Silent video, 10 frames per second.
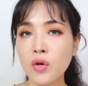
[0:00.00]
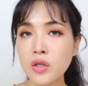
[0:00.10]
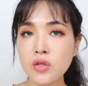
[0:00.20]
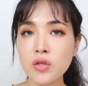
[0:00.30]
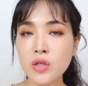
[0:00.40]

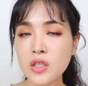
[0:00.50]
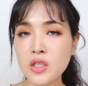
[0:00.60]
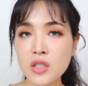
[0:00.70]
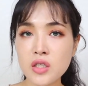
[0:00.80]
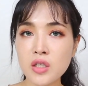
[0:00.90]
환절기
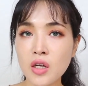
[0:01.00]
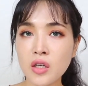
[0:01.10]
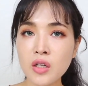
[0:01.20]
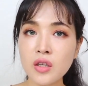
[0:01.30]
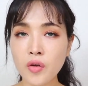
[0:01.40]

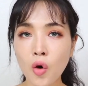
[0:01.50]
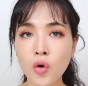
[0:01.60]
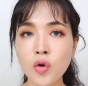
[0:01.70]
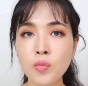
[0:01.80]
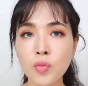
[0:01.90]
시즌에는
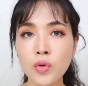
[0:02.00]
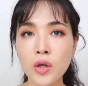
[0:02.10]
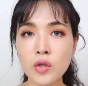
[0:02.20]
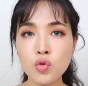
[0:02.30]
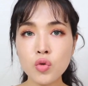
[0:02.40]

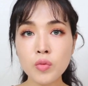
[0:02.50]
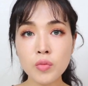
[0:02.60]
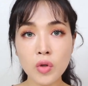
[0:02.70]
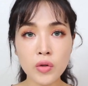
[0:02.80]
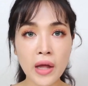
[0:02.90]
여름보다
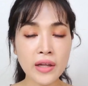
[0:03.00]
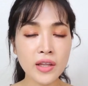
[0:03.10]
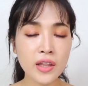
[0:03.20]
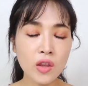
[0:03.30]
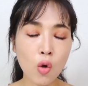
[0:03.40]
조금 더
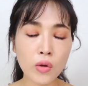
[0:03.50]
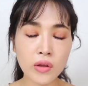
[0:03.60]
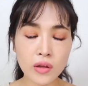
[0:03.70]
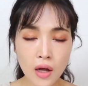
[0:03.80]
나한테 더